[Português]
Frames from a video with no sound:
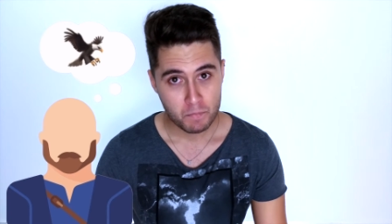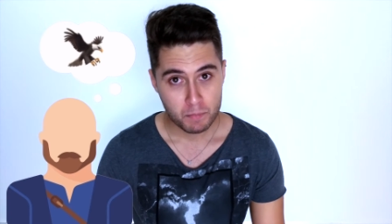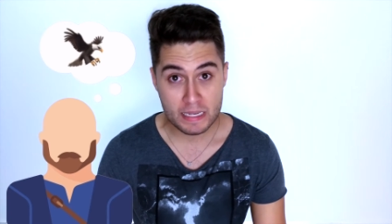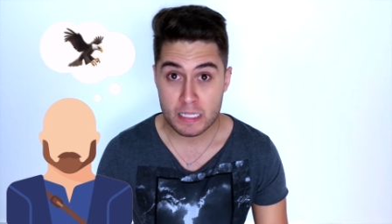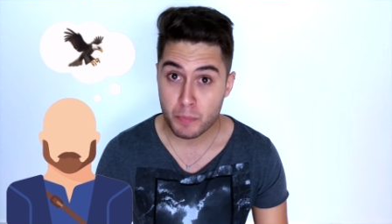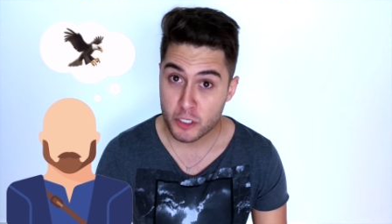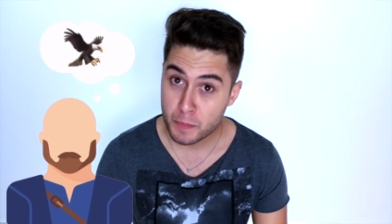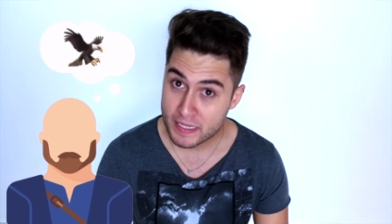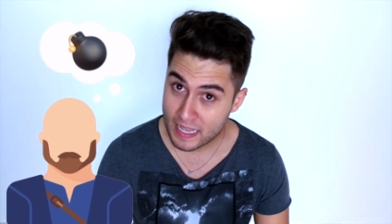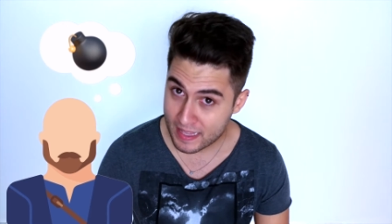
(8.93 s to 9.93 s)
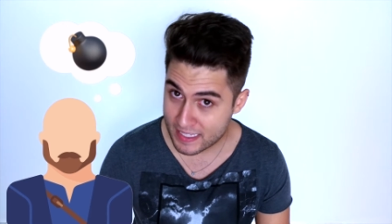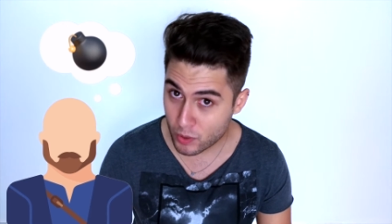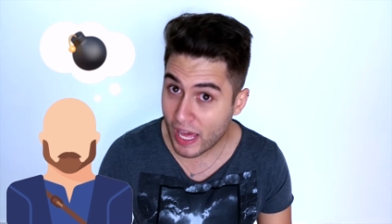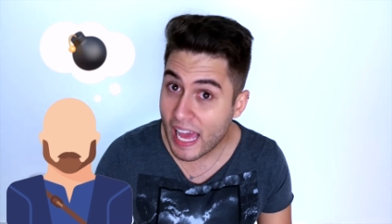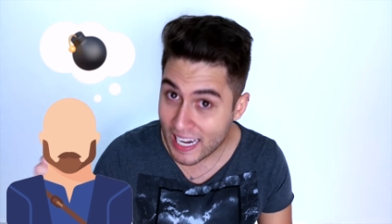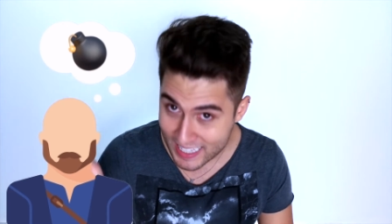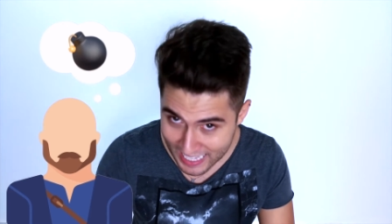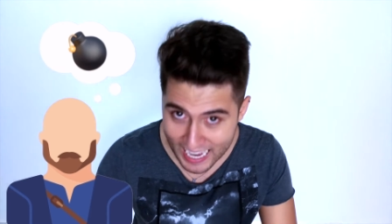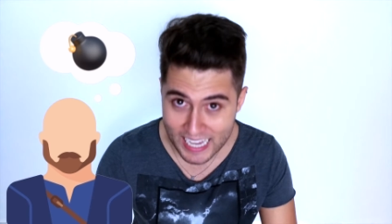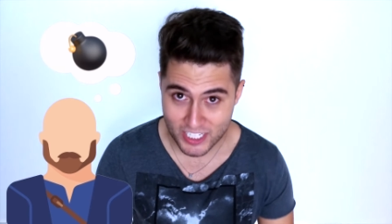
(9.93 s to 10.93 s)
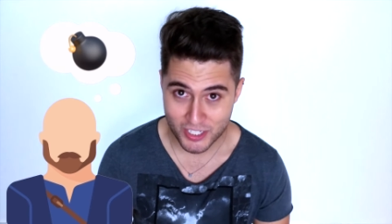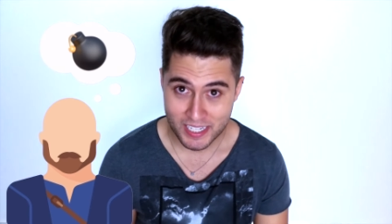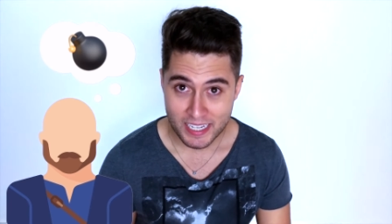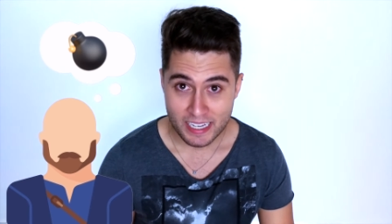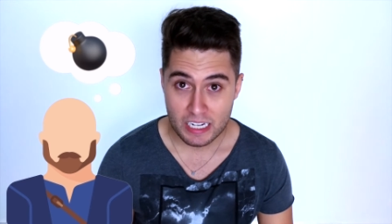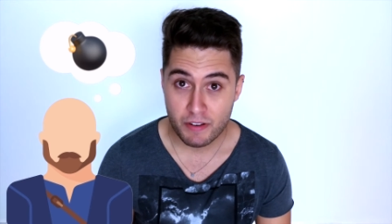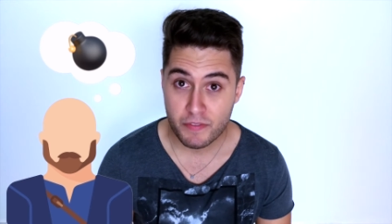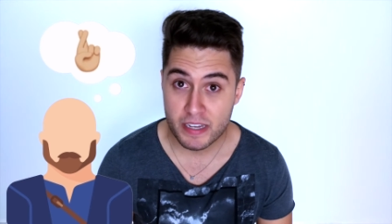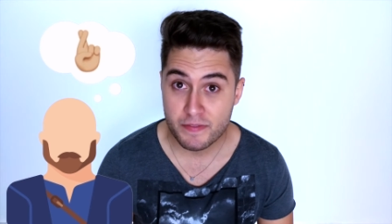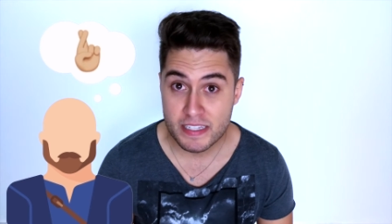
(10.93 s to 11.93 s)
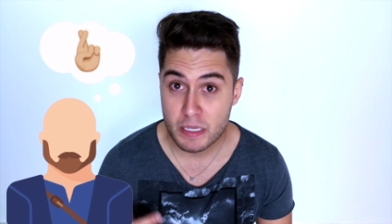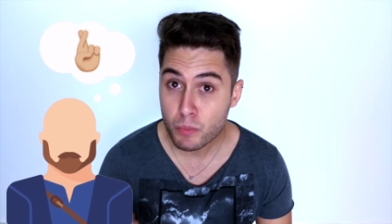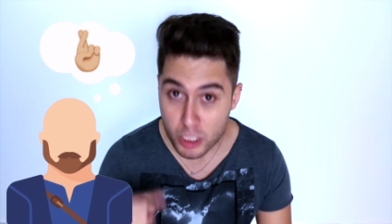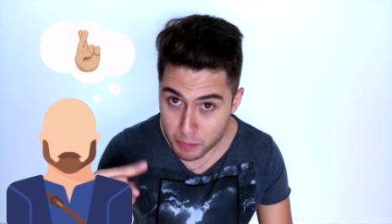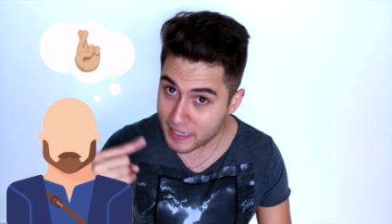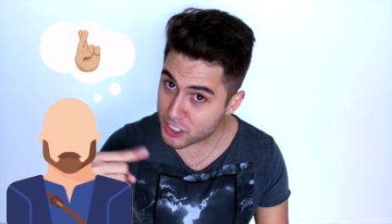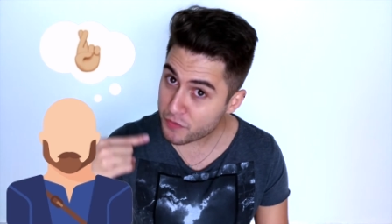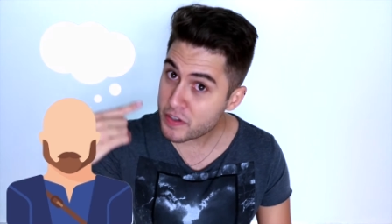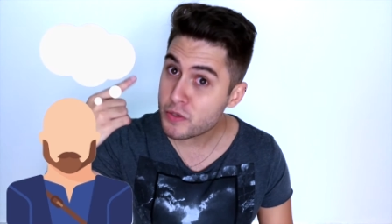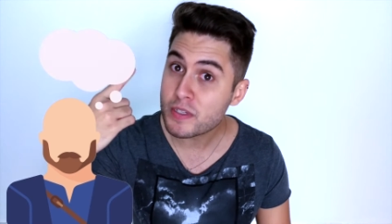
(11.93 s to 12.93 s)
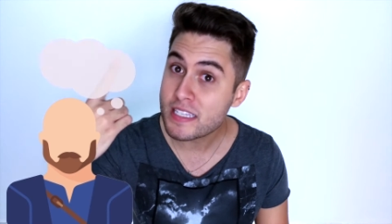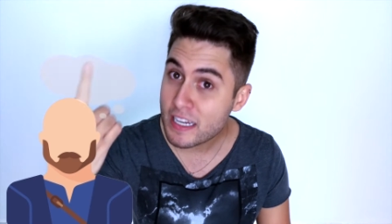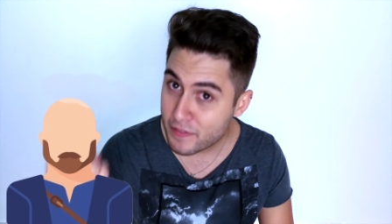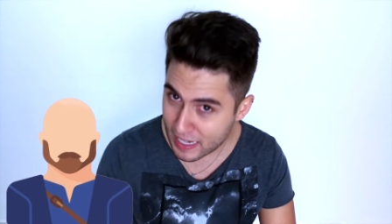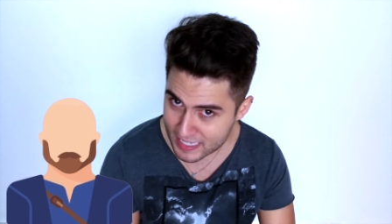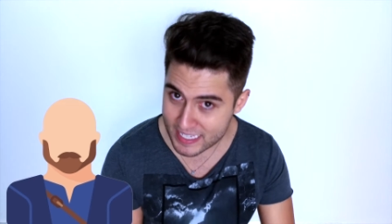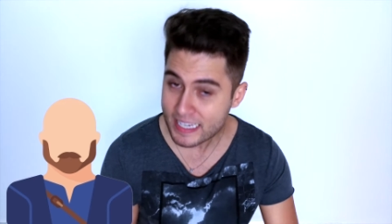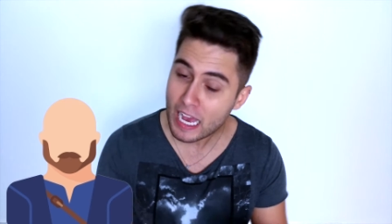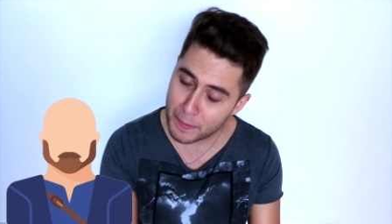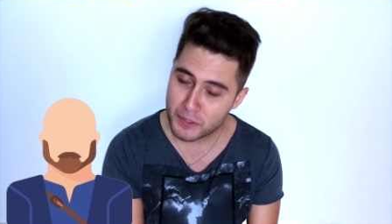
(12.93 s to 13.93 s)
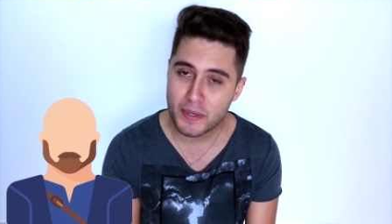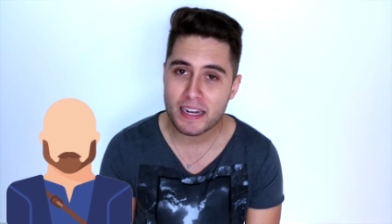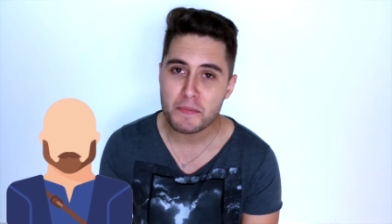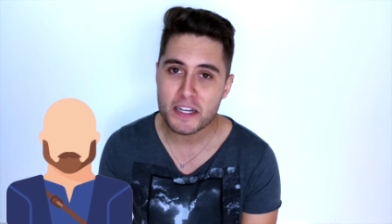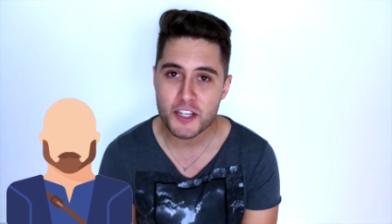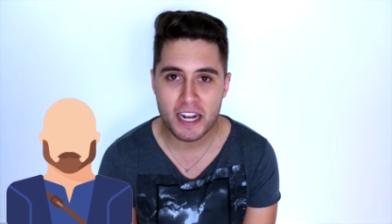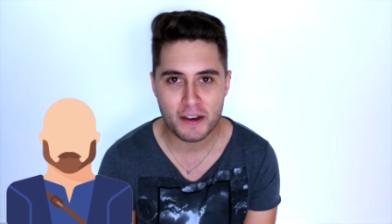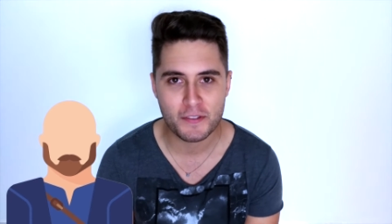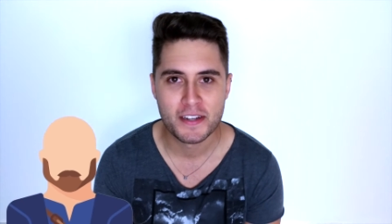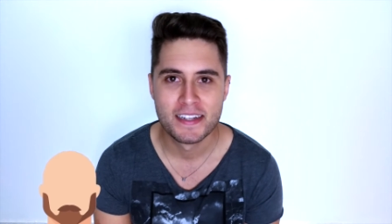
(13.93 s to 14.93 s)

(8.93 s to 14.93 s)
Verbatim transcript: Mas depois de prestar atenção na realidade, ele vai ver que vai ser muito mais difícil se livrar desse karma do que ele imaginava.